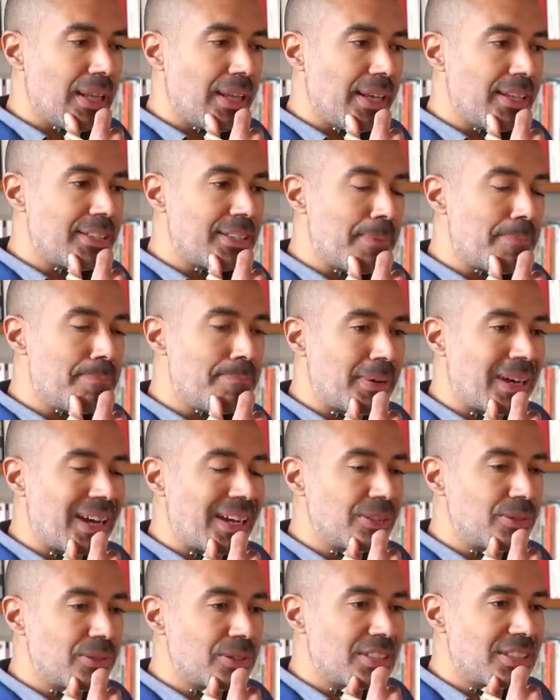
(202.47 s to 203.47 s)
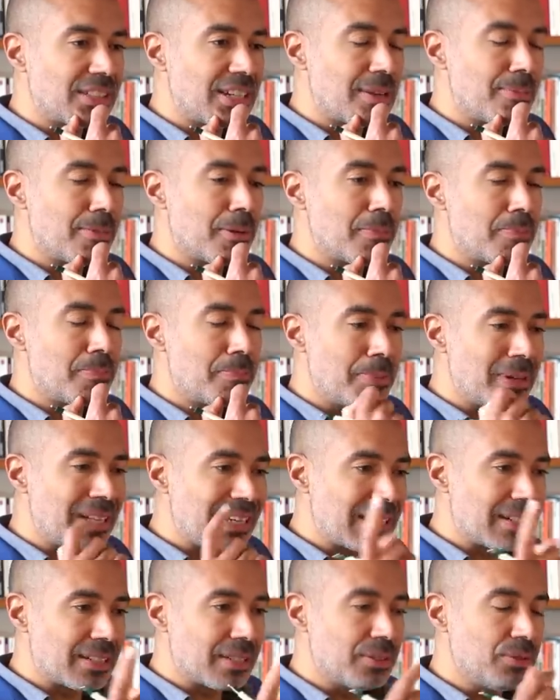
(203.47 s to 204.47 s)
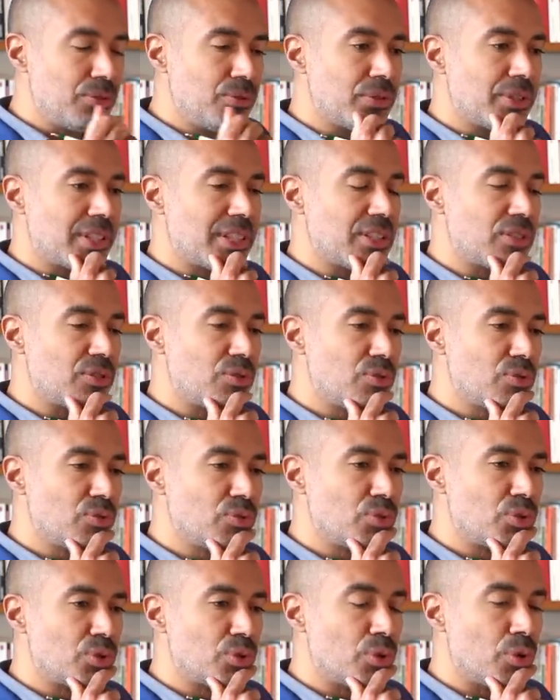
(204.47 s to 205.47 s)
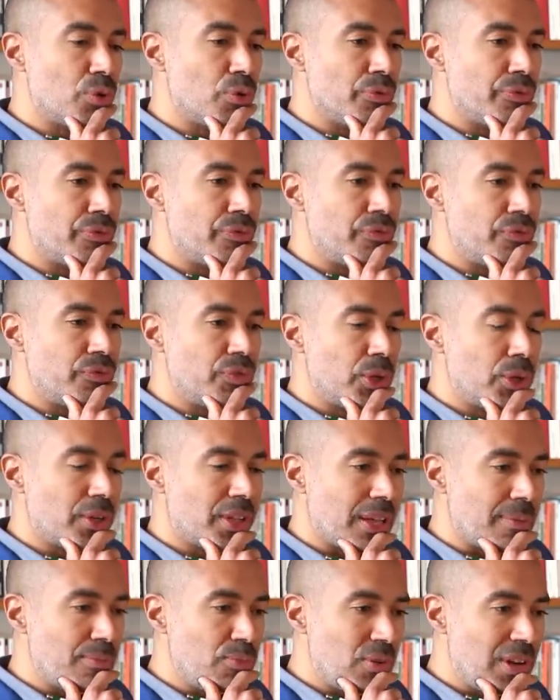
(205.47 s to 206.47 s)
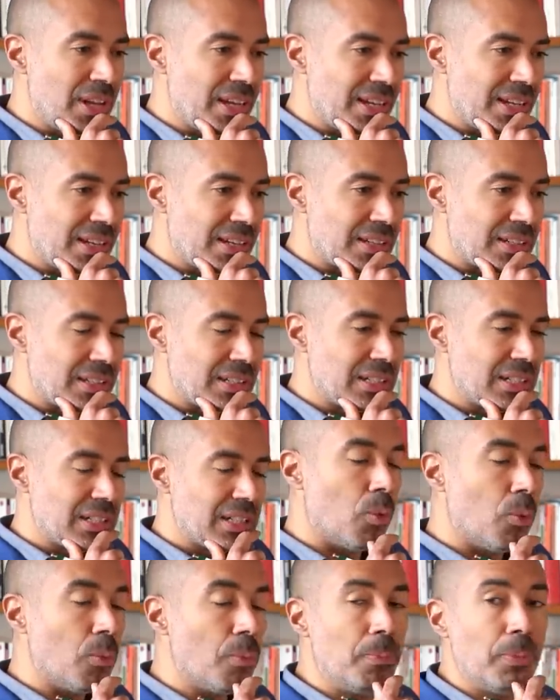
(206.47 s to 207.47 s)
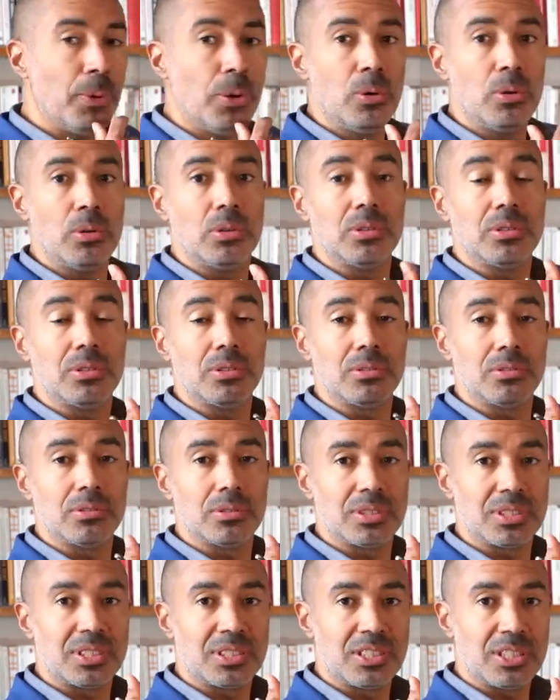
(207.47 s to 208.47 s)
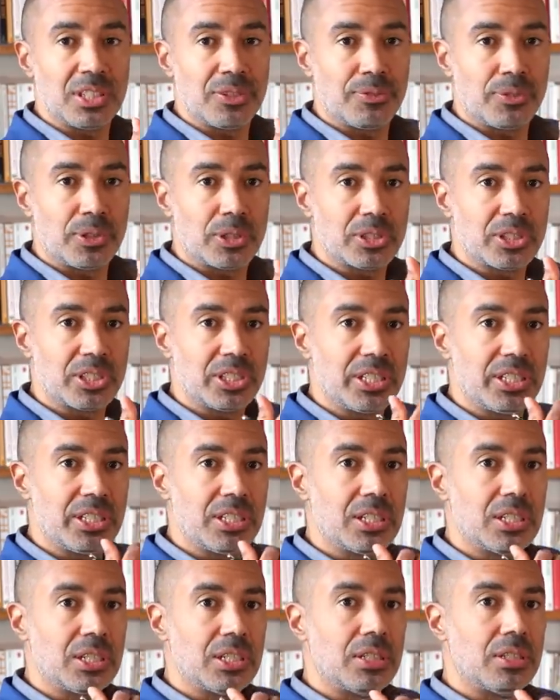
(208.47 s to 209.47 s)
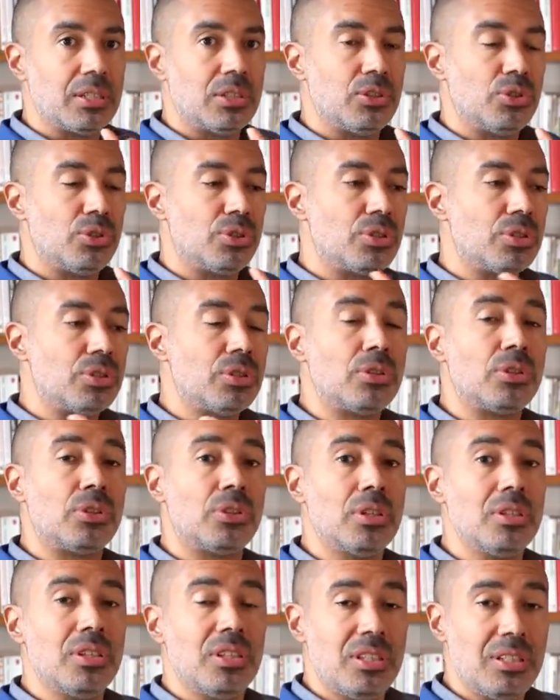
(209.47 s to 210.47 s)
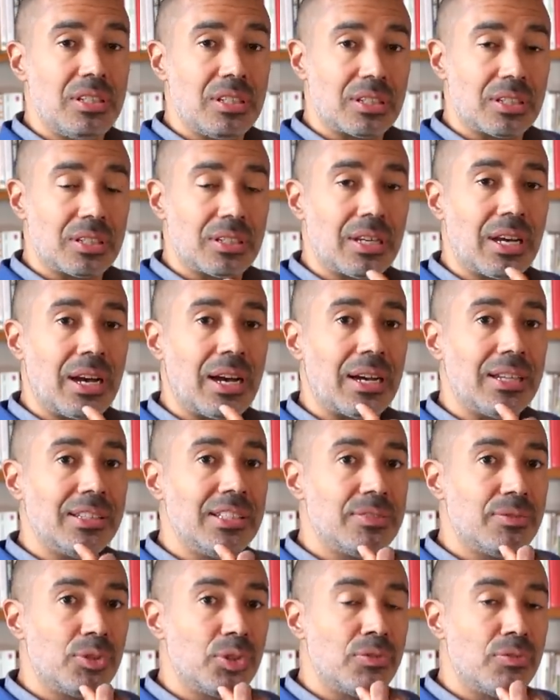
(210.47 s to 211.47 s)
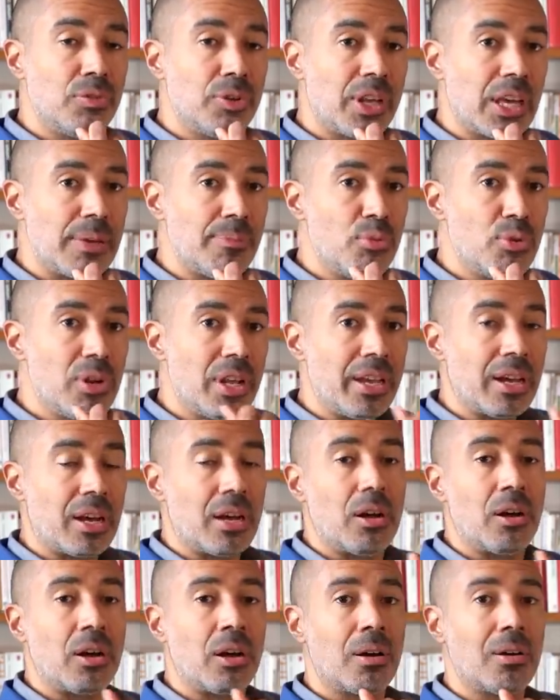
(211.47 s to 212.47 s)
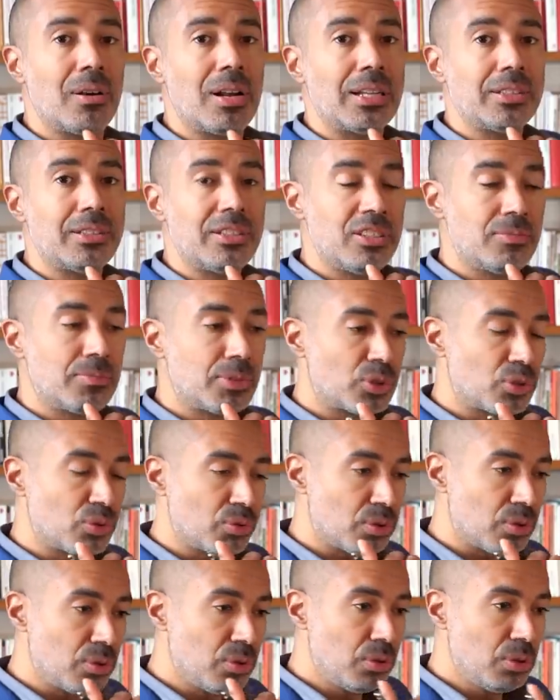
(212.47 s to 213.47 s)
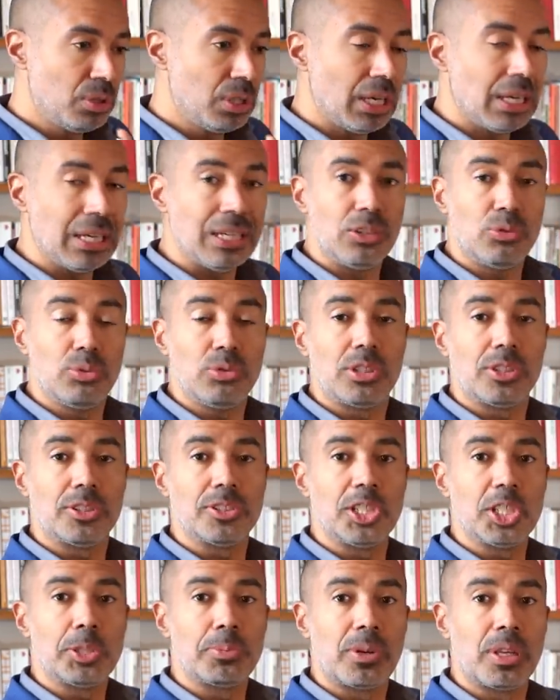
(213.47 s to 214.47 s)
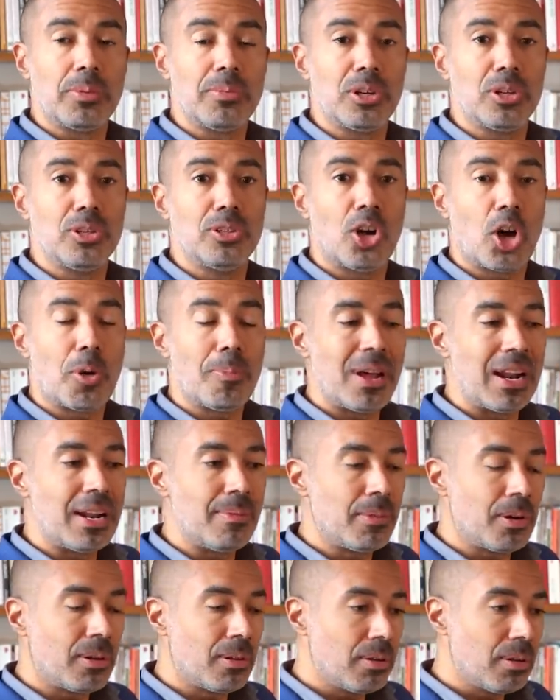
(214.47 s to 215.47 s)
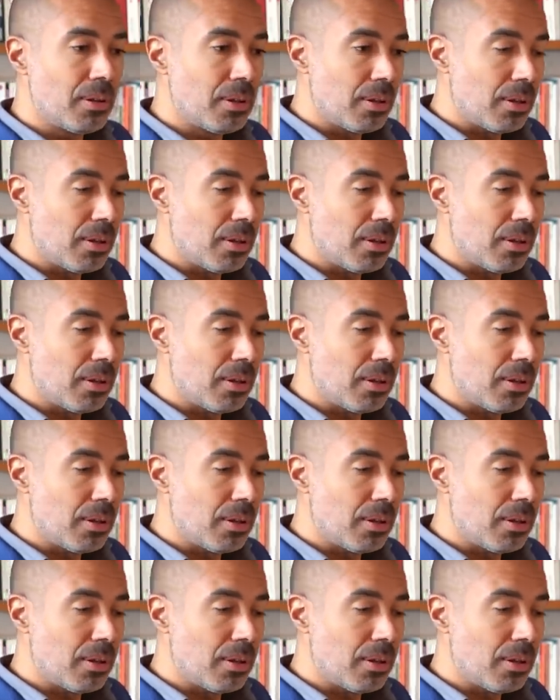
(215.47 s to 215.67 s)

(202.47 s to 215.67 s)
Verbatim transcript: Et c'est paradoxalement pas une question de vocabulaire. On peut s'efforcer de se tenir à un niveau de vocabulaire relativement soutenu, tout en s'exprimant normalement.